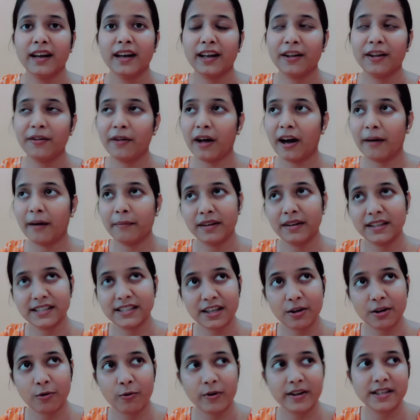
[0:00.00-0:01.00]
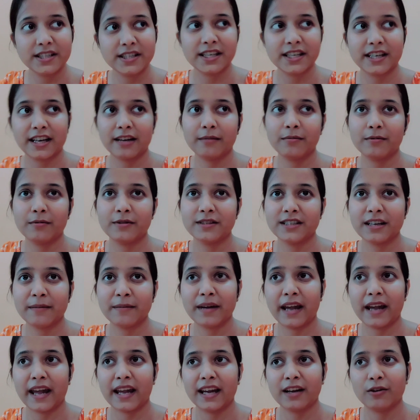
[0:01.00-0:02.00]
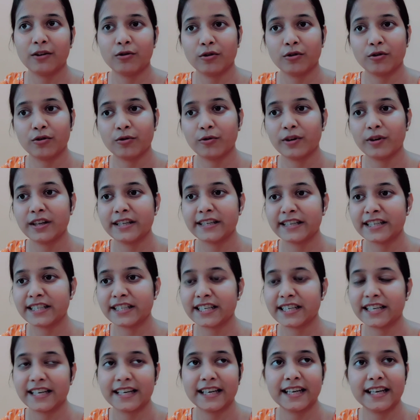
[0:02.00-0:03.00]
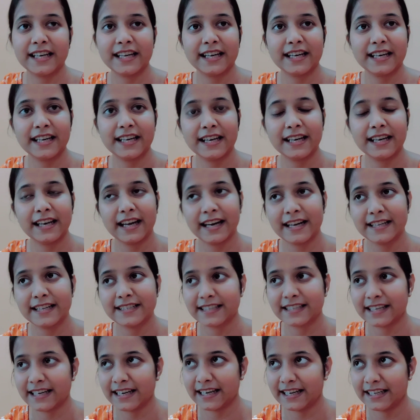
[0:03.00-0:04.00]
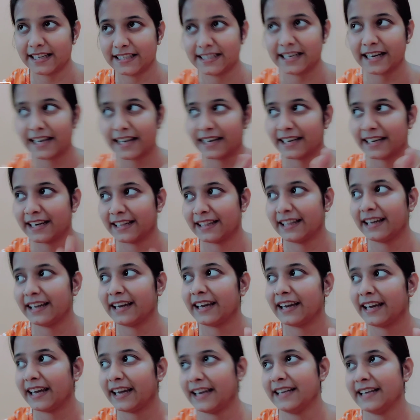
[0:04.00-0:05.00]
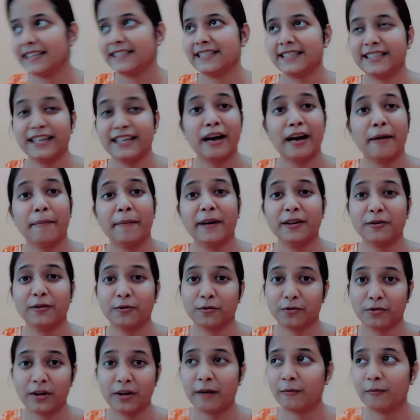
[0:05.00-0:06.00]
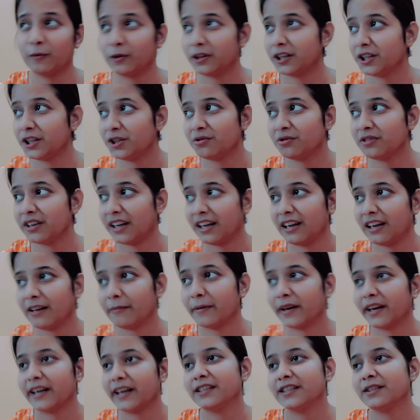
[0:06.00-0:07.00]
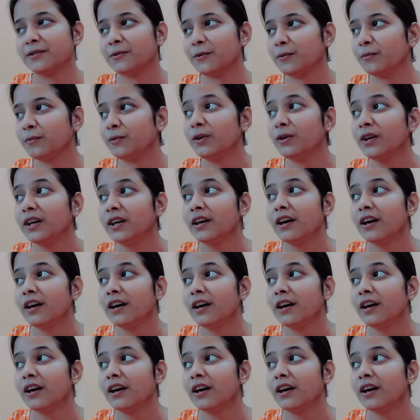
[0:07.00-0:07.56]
কিন্তু আমি যেটা করেছি সেটাই বলছি আমি একটু একটু করে জিনিস কিনে কিনে কিনে কিনে আজকে এই জায়গাটাতে এসছি আপাতত এমন কিছু নেই আমার কাছে তবু